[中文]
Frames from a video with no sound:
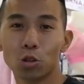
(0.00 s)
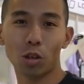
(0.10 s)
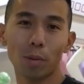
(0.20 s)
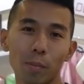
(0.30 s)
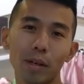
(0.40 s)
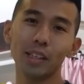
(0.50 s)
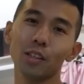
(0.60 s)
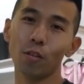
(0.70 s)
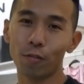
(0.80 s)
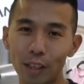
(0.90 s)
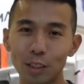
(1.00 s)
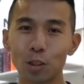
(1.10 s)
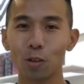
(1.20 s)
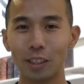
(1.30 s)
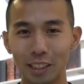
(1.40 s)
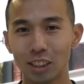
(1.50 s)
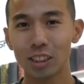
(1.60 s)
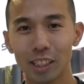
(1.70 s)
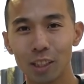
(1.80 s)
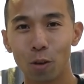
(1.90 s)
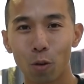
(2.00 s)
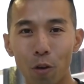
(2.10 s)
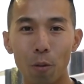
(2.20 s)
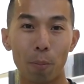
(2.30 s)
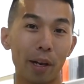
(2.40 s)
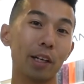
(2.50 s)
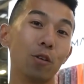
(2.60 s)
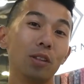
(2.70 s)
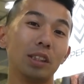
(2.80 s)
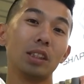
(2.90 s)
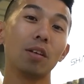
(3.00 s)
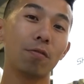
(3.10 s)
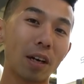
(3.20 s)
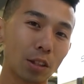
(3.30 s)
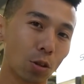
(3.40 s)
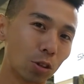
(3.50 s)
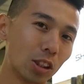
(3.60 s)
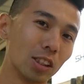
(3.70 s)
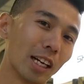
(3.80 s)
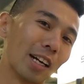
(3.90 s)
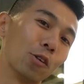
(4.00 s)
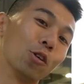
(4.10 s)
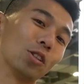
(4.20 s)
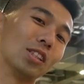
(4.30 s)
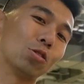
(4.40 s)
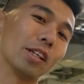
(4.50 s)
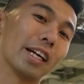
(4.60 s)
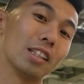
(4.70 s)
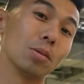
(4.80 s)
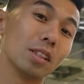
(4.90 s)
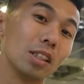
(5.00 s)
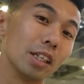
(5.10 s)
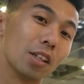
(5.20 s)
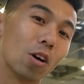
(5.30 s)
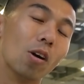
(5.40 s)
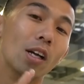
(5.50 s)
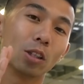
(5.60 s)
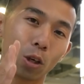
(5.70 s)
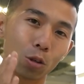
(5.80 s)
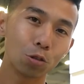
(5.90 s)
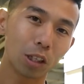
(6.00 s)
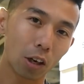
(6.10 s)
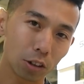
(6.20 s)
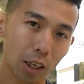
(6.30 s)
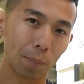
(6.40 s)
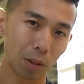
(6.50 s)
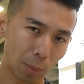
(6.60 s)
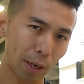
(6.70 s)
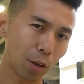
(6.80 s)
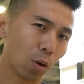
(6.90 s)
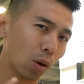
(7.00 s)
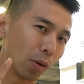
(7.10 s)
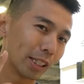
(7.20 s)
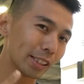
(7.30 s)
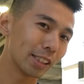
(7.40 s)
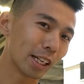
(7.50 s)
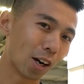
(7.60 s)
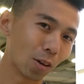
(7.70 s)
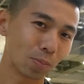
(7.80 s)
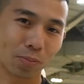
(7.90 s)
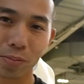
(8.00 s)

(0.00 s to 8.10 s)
Shopper Man 呢有贩售了一系列有关于 Black Road 的这些放松器材，如果有兴趣可以来这边体验哦。偷偷预告一下，礼拜6我也会在现场哦。